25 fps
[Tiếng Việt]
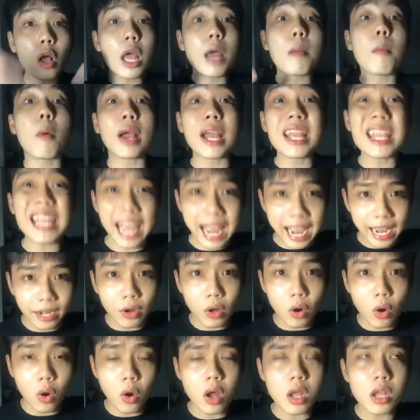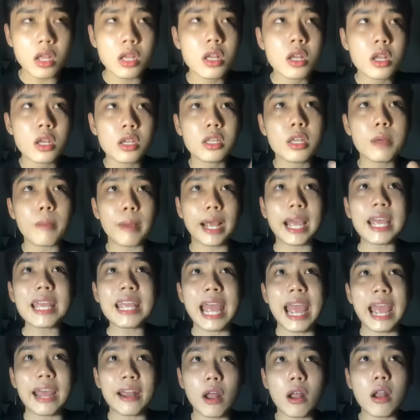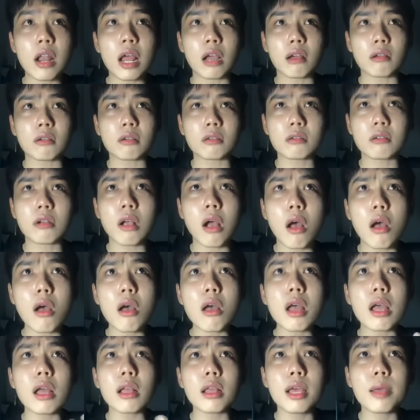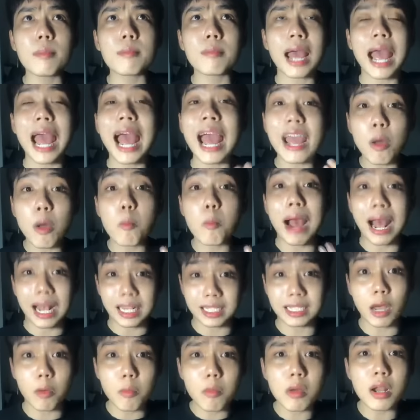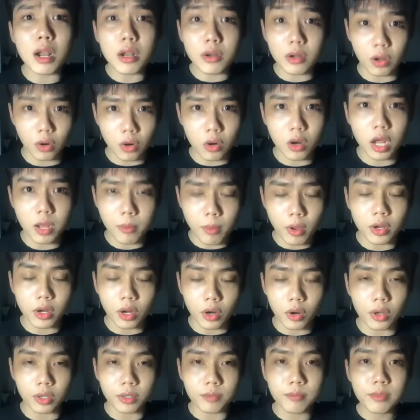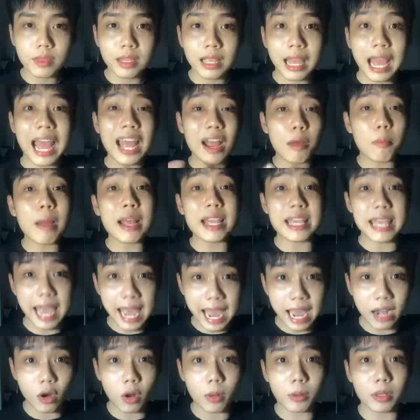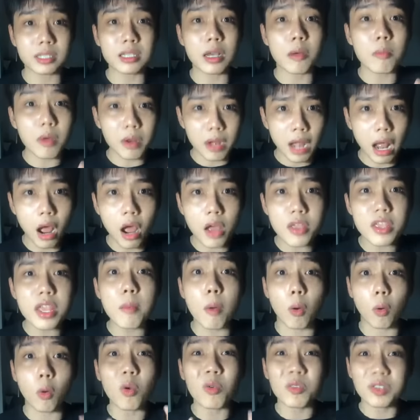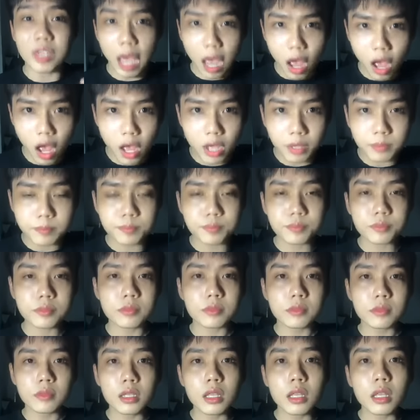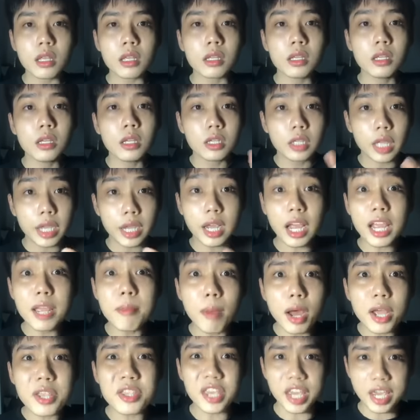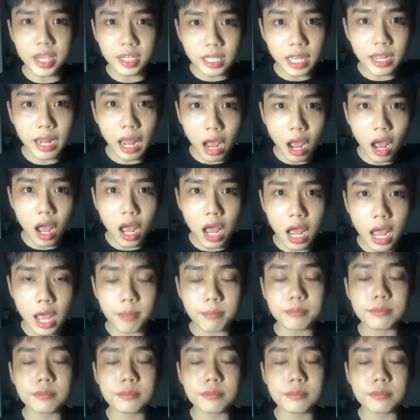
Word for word: thêm một cái nhà nữa nhưng mà cái nhà đó là có thêm hai ông bà sống ở đó nữa mọi người hai ông bà già rồi sống ở đó với một con chó thì khi mới chuyển tới đó